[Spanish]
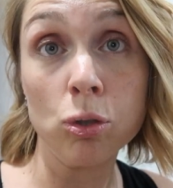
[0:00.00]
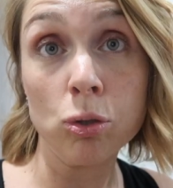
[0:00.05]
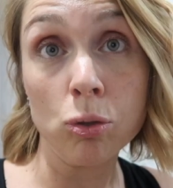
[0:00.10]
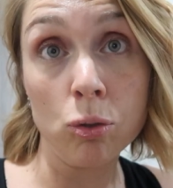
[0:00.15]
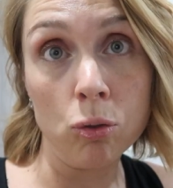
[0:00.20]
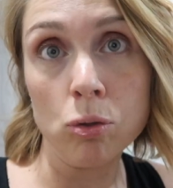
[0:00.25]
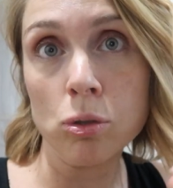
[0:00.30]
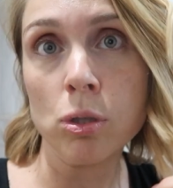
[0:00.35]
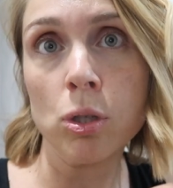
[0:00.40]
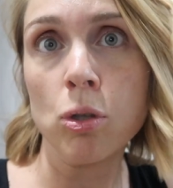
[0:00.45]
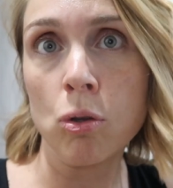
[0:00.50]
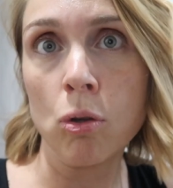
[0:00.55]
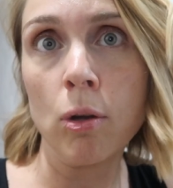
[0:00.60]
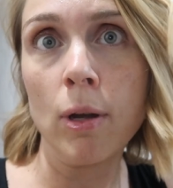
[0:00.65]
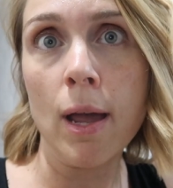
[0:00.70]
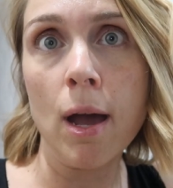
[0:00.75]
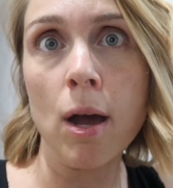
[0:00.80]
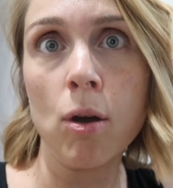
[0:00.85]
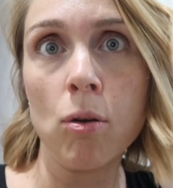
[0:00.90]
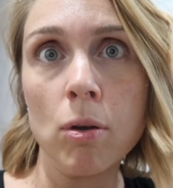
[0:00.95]
que son los que yo
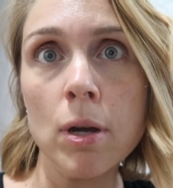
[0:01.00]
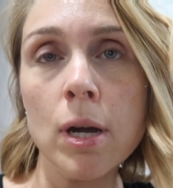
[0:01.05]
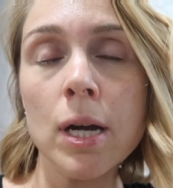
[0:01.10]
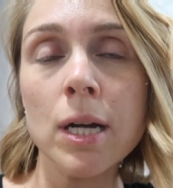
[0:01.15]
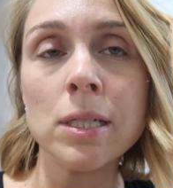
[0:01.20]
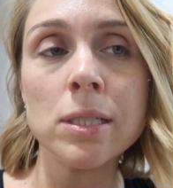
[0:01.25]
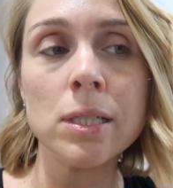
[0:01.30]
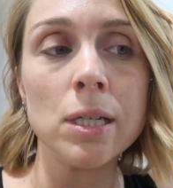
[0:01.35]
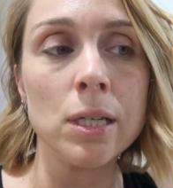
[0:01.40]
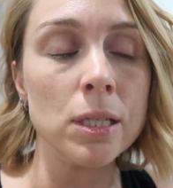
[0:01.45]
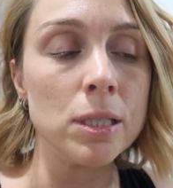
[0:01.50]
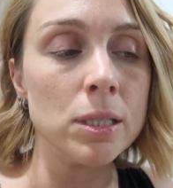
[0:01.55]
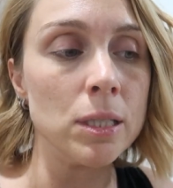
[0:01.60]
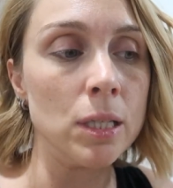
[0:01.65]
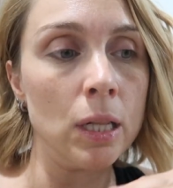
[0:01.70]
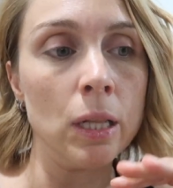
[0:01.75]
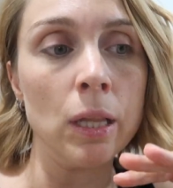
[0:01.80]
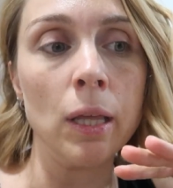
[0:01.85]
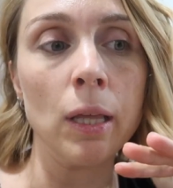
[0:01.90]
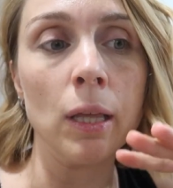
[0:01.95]
le hago en casa, que es
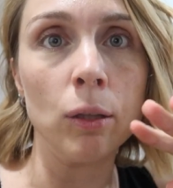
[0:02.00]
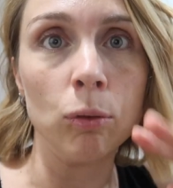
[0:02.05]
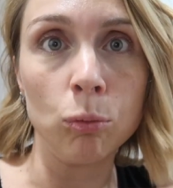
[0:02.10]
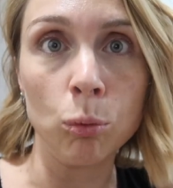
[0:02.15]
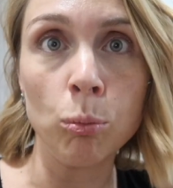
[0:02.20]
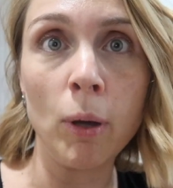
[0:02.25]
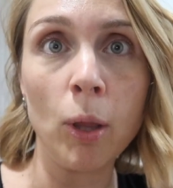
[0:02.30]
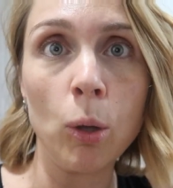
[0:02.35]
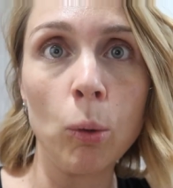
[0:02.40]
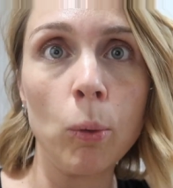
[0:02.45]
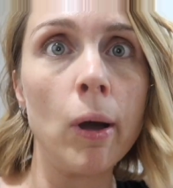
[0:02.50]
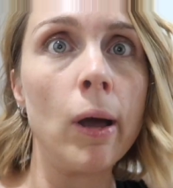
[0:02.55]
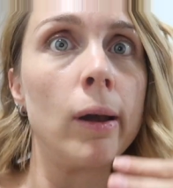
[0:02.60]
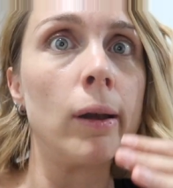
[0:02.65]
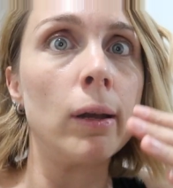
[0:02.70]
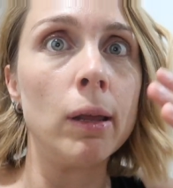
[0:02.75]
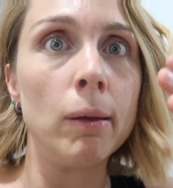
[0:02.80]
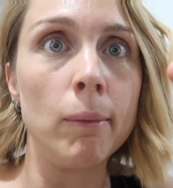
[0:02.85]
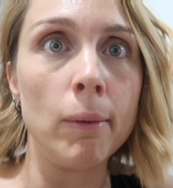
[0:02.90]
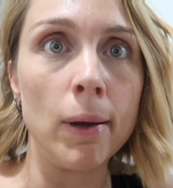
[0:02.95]
el de tumbado boca
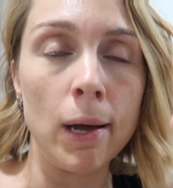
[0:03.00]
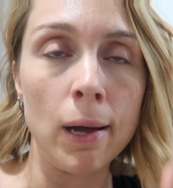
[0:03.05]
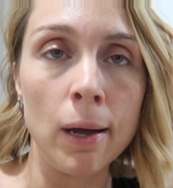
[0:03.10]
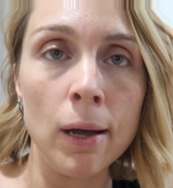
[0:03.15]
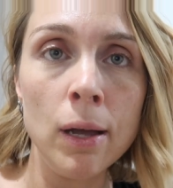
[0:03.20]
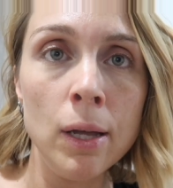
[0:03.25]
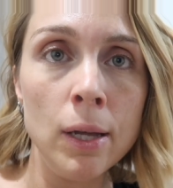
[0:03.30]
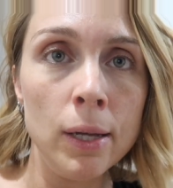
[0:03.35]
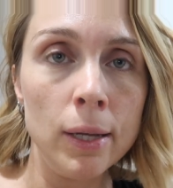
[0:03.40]
arriba,